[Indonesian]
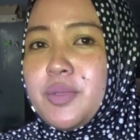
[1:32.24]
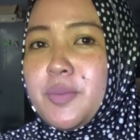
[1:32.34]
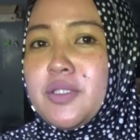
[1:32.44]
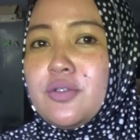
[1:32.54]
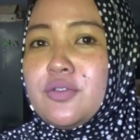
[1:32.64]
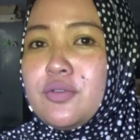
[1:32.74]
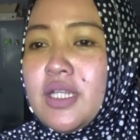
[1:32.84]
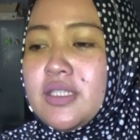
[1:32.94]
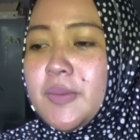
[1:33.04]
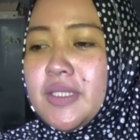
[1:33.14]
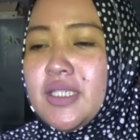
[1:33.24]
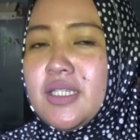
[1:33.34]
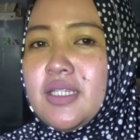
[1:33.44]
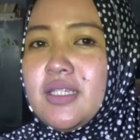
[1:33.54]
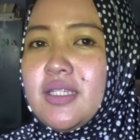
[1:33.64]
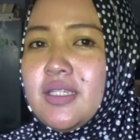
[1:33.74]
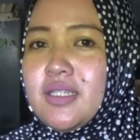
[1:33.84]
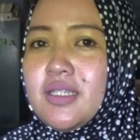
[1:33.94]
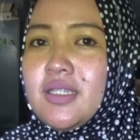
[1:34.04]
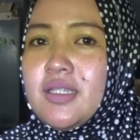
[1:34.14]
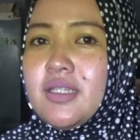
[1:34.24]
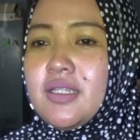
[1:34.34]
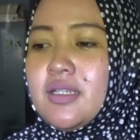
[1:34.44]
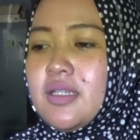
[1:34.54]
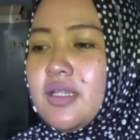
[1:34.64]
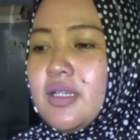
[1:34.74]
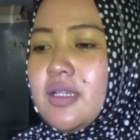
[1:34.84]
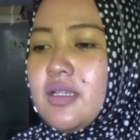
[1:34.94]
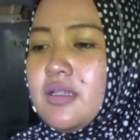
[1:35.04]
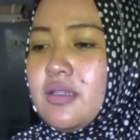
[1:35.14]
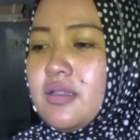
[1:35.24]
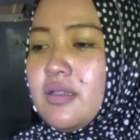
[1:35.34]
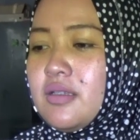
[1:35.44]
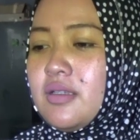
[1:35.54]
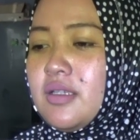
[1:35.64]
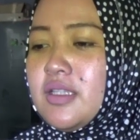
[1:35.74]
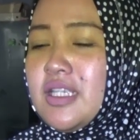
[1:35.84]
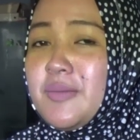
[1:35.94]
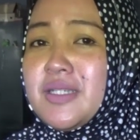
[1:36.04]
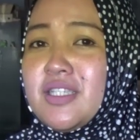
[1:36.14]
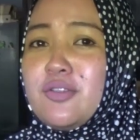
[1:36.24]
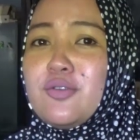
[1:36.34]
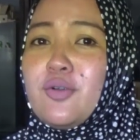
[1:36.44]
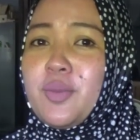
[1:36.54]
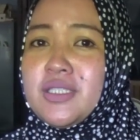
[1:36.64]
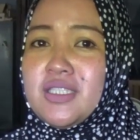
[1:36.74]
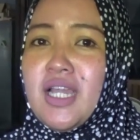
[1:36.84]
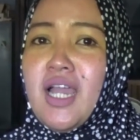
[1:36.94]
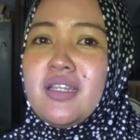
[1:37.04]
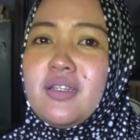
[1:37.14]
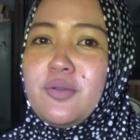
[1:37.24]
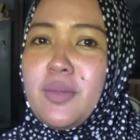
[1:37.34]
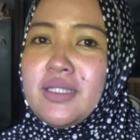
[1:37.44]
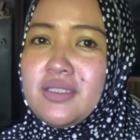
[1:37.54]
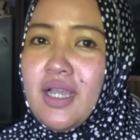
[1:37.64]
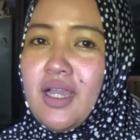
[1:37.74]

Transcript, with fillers: berbentuk surat itu. Intinya apa, Bu? Intinya masih kan nunggu persidangan di rumah.